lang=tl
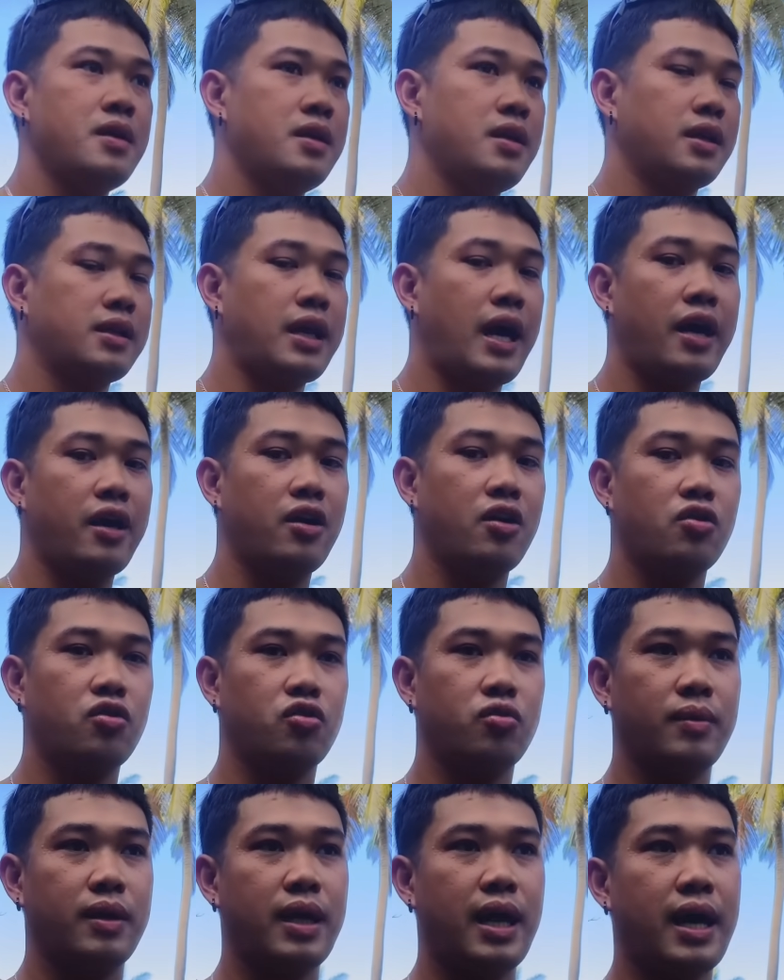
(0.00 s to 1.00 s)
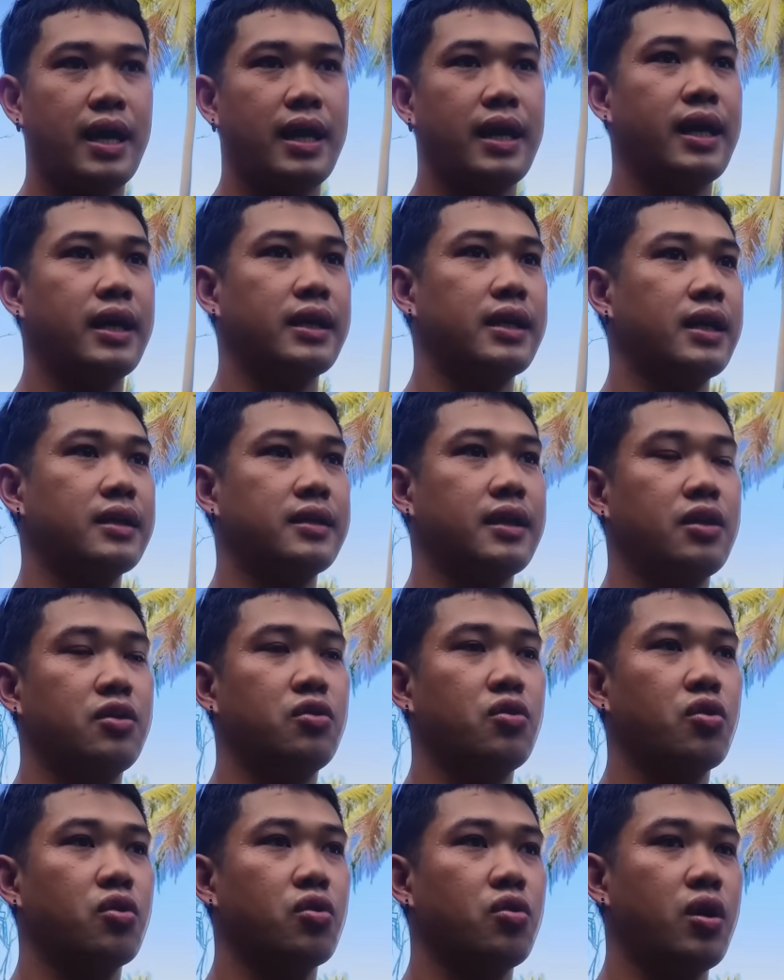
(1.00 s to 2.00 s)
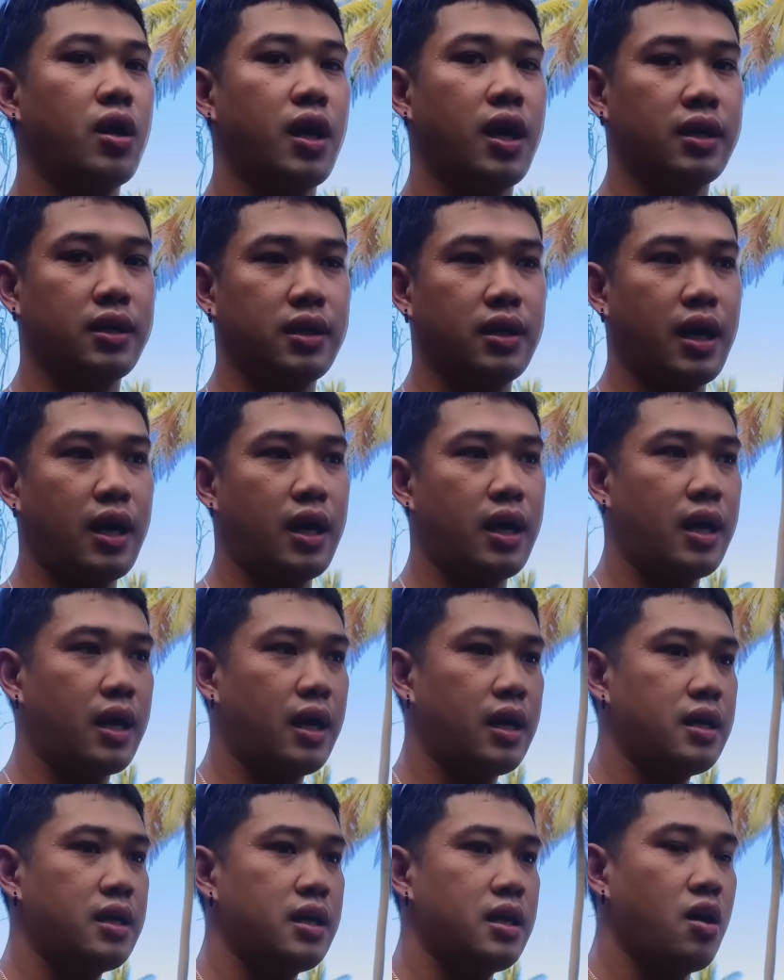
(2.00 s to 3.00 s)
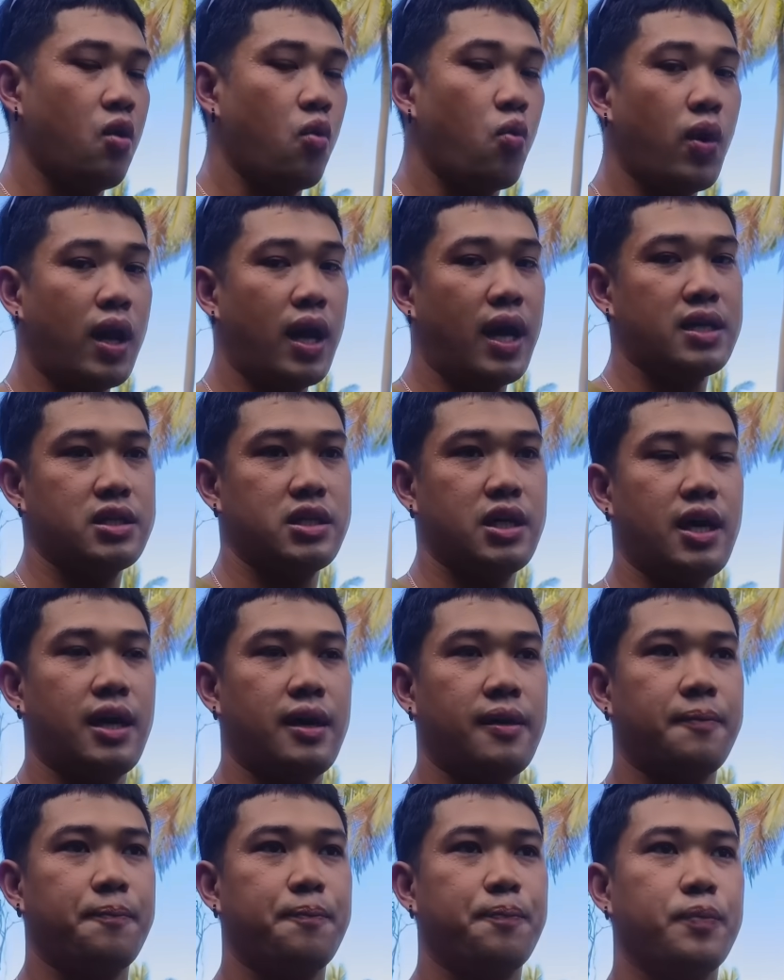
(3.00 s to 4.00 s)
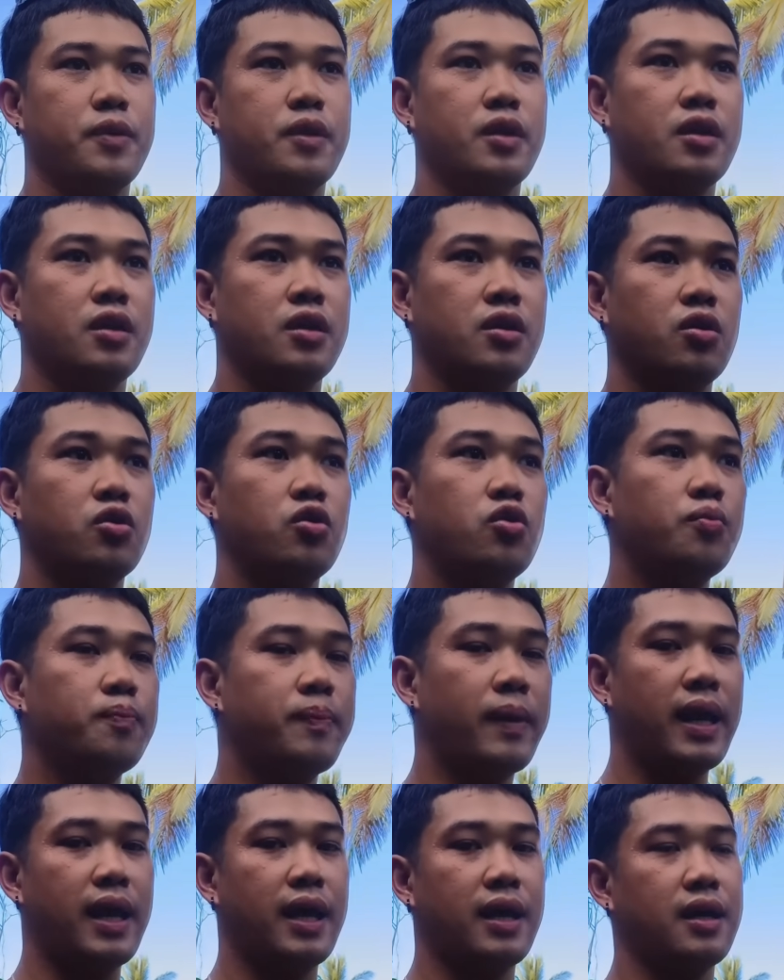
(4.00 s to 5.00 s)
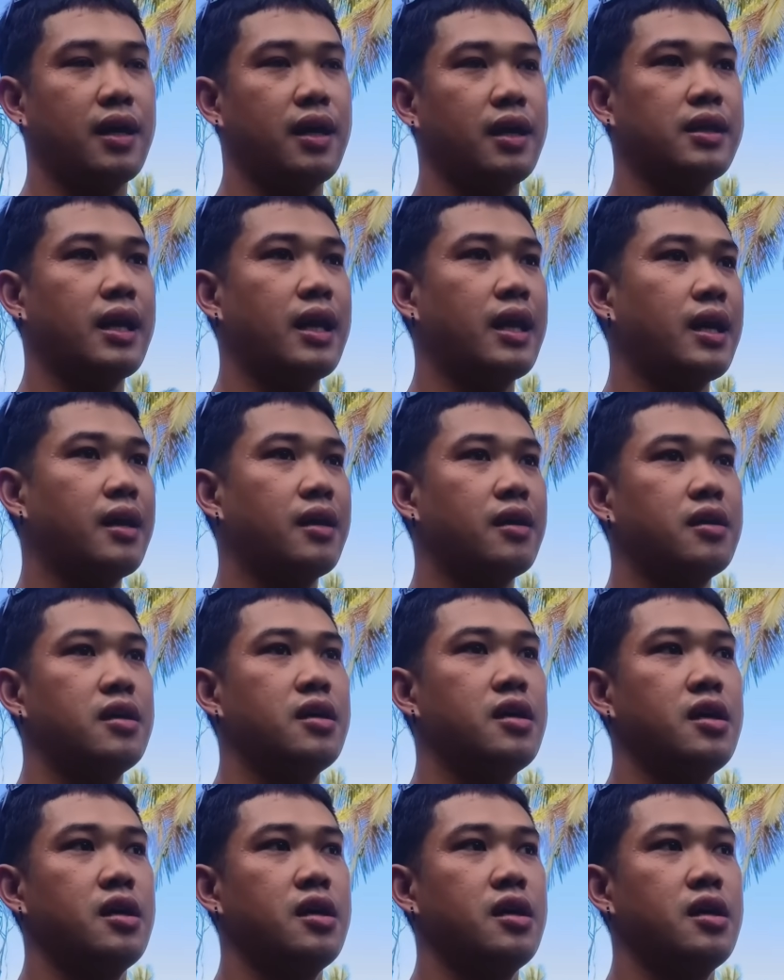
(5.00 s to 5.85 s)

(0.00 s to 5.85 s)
Na tayo yung umalalay kay Tatay Doro hanggat uh, wala siya. Uh, oh, doon pa lang eh talagang